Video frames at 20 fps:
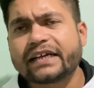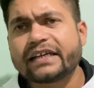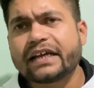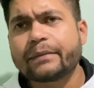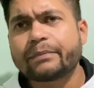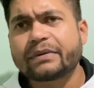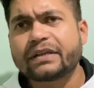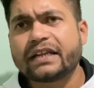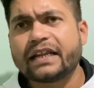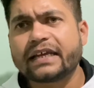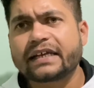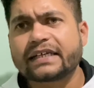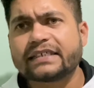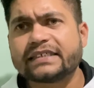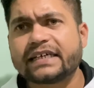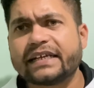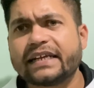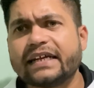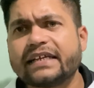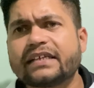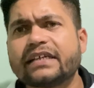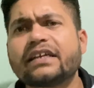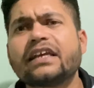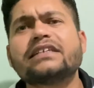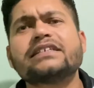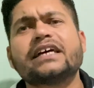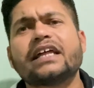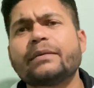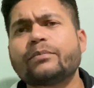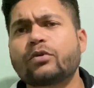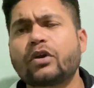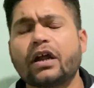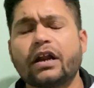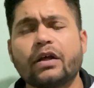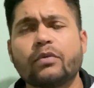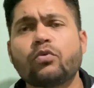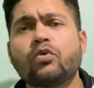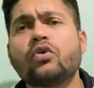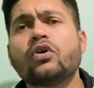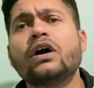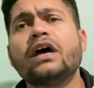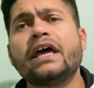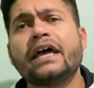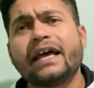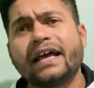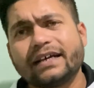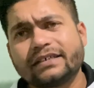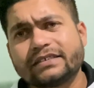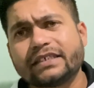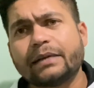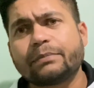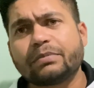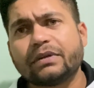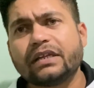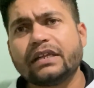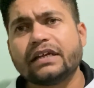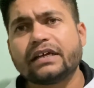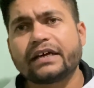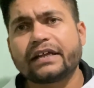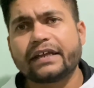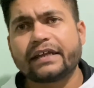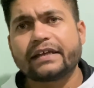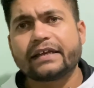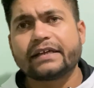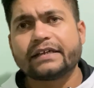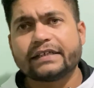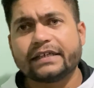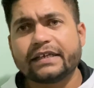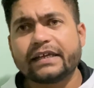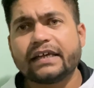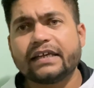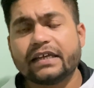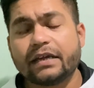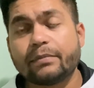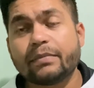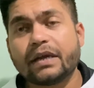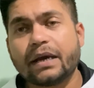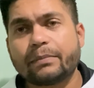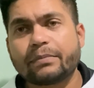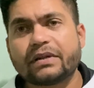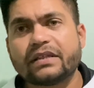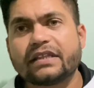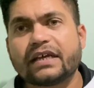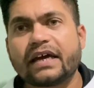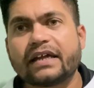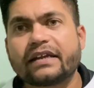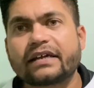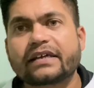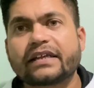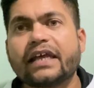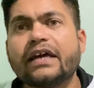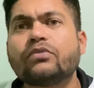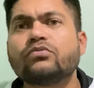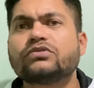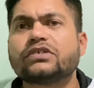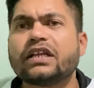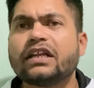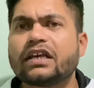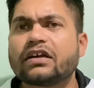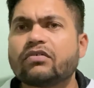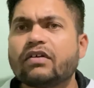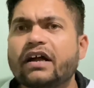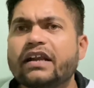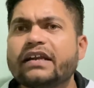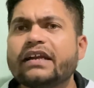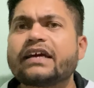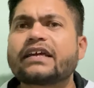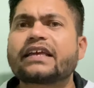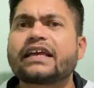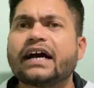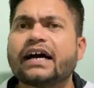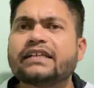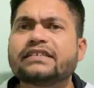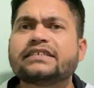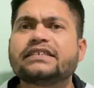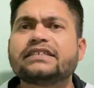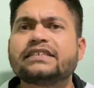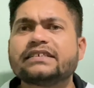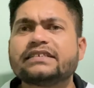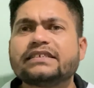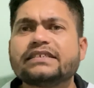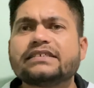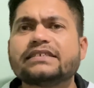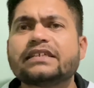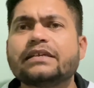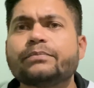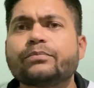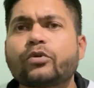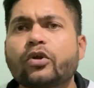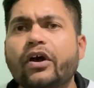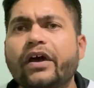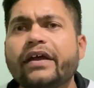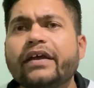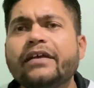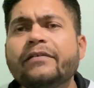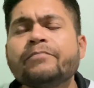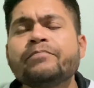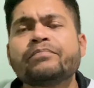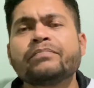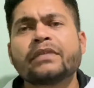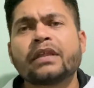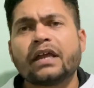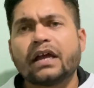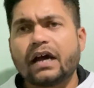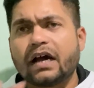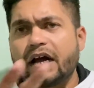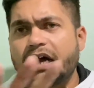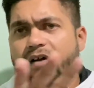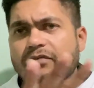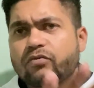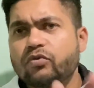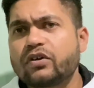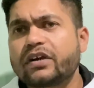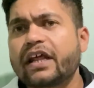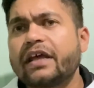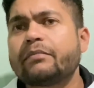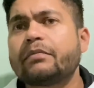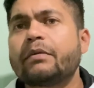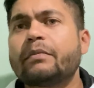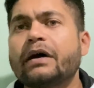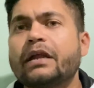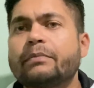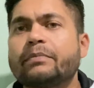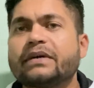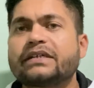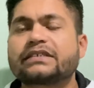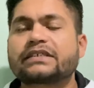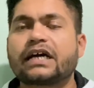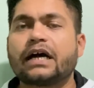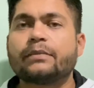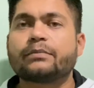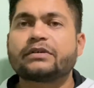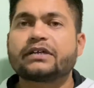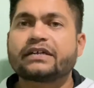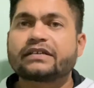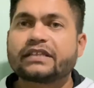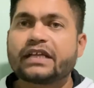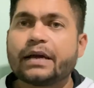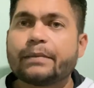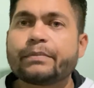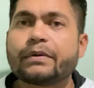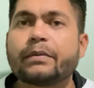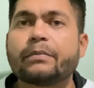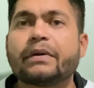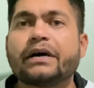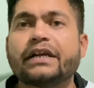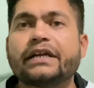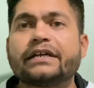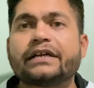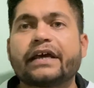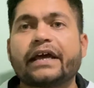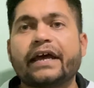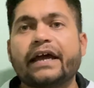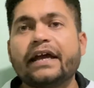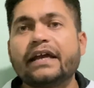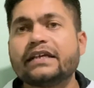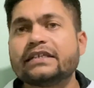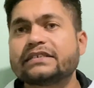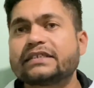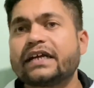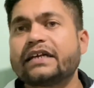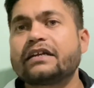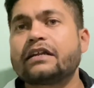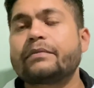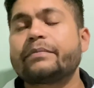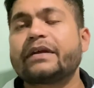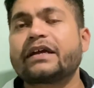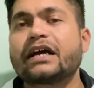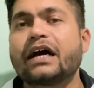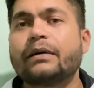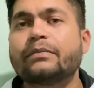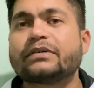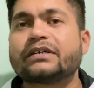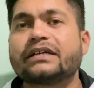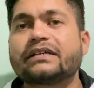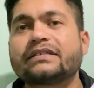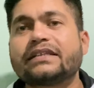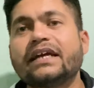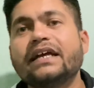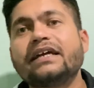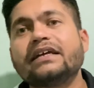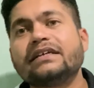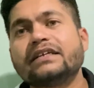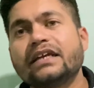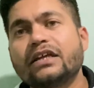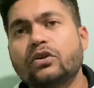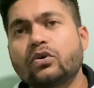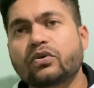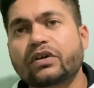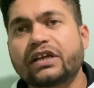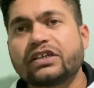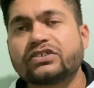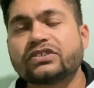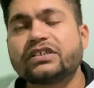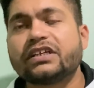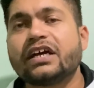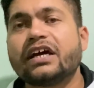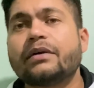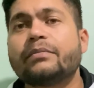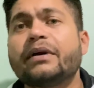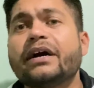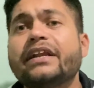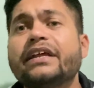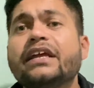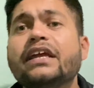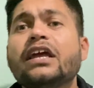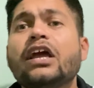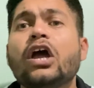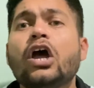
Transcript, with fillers: ही आपने लेके जाना है क्योंकि ज़्यादा पुराना वो एक्सेप्ट ही नहीं करेंगे ठीक है ये भी आपने ध्यान रखना है उनसे लिखवा लेना कि हाँ जी दिस इज द इम्प्लॉय फुल टाइम हमारे पास काम करता है परमानेंट है इस टाइटल पे काम करता है ये लोकेशन है हमारी